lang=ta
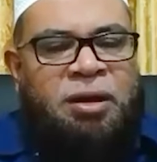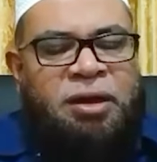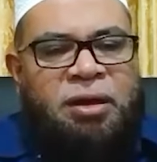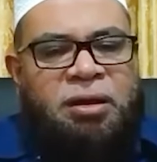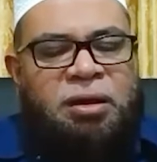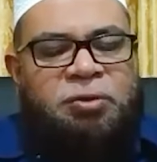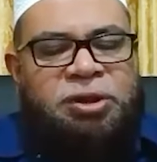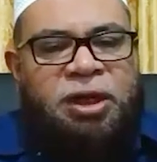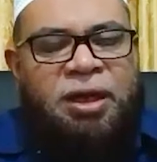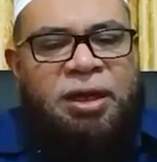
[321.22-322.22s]
அங்கே அல்லாஹு
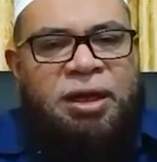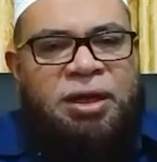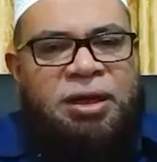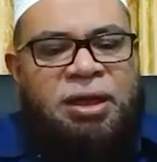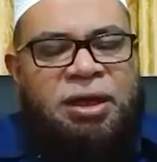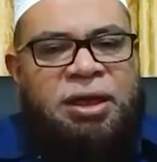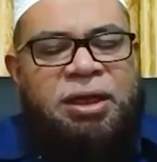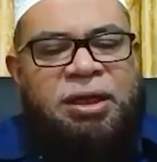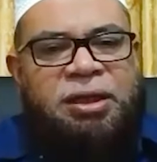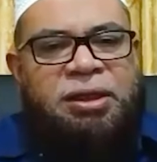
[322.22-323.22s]
தாலா
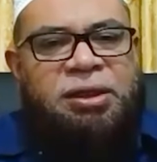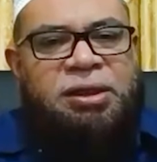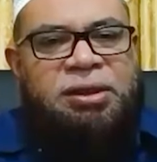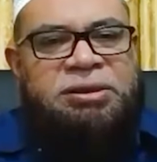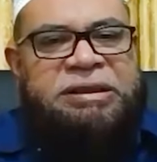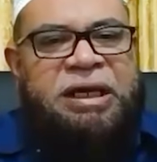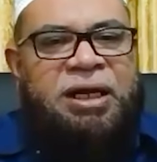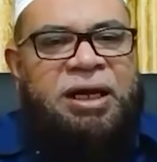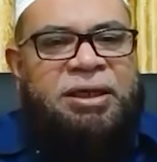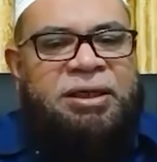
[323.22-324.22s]
ஏழு
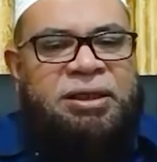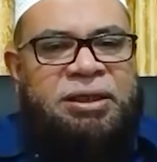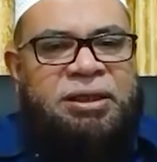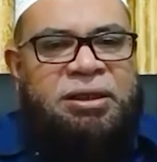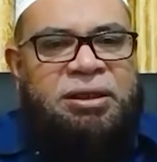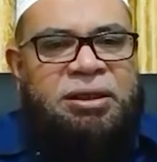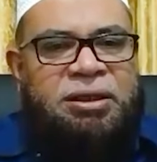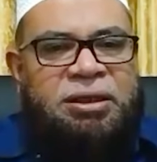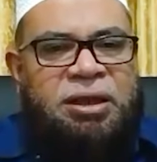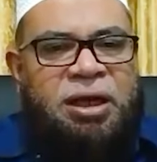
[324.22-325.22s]
சாராருக்கு
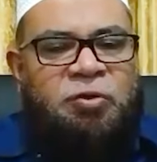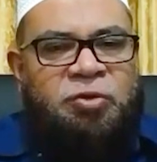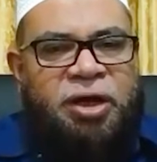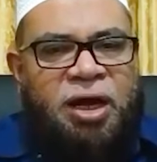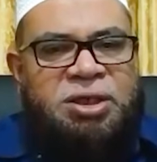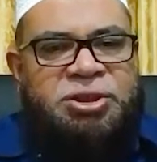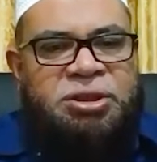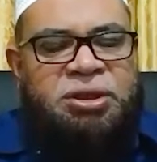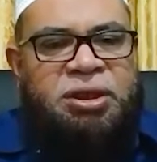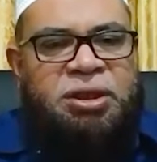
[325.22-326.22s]
அவனுடைய
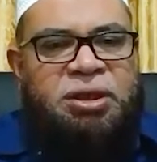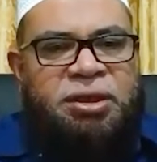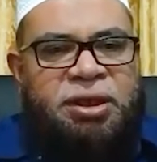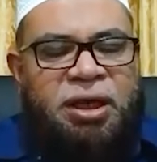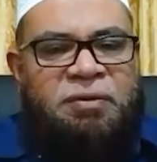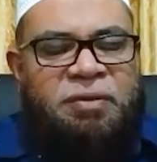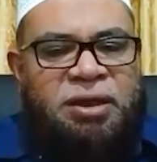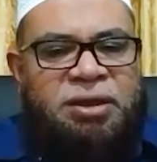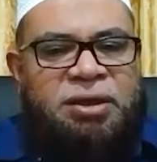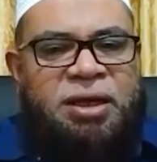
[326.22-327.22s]
அரிசின் கீழ் நிழல்
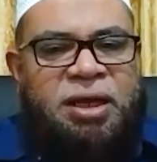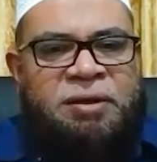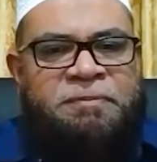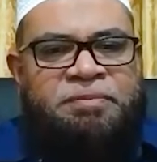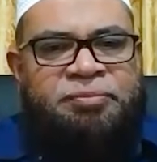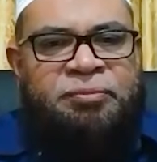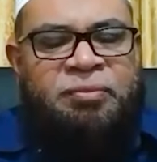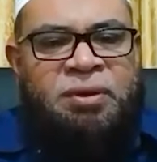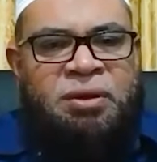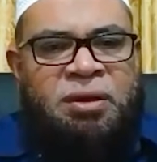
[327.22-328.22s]
வழங்குகிறான்
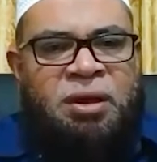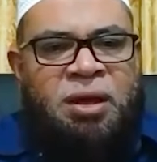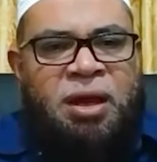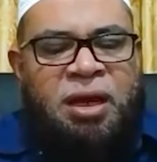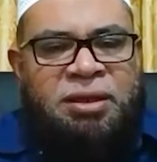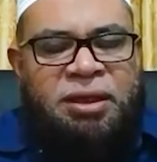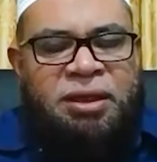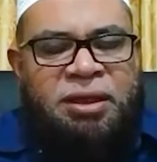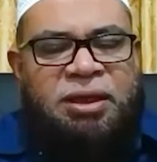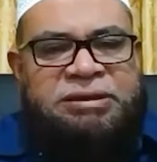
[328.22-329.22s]
அந்த
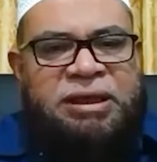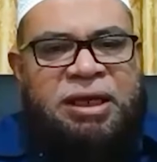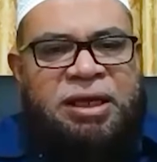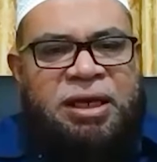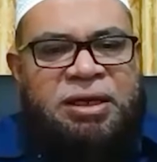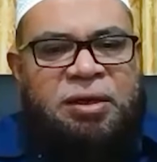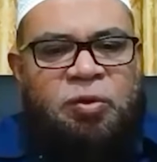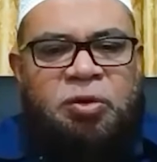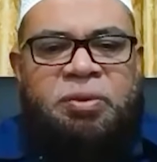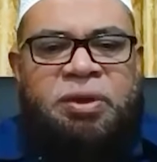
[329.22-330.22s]
ஏழு சாராரில்
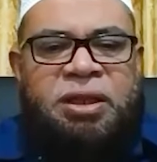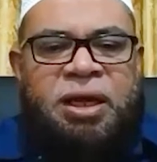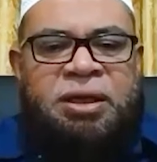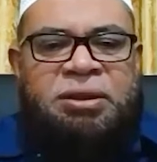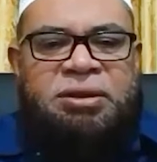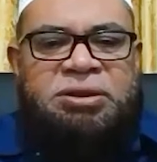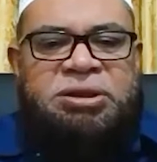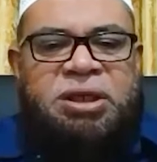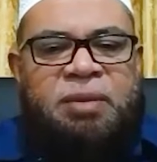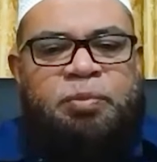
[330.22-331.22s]
ஒருவர்தான்
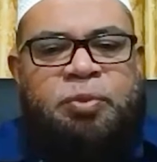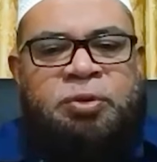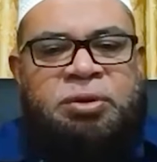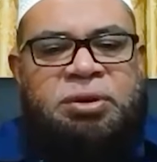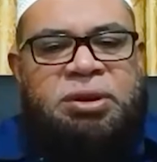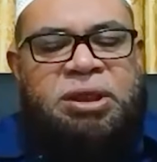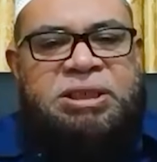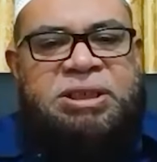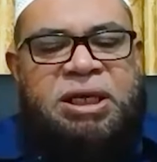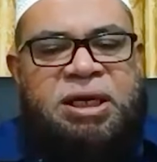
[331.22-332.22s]
ஷாபுன்
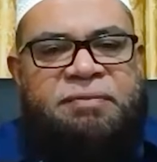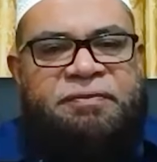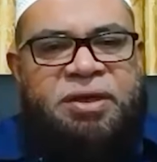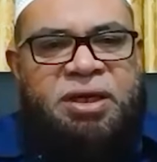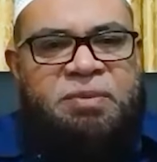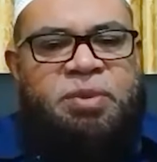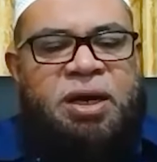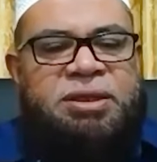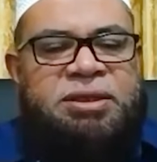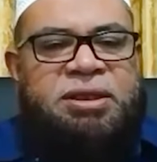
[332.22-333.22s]
நஷ
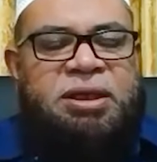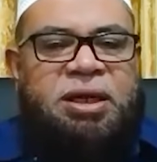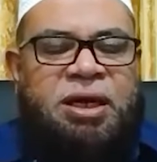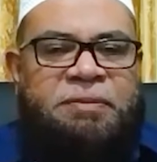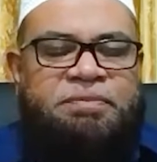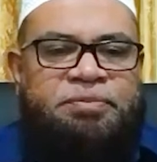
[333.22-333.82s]
இபாதத்தில்லா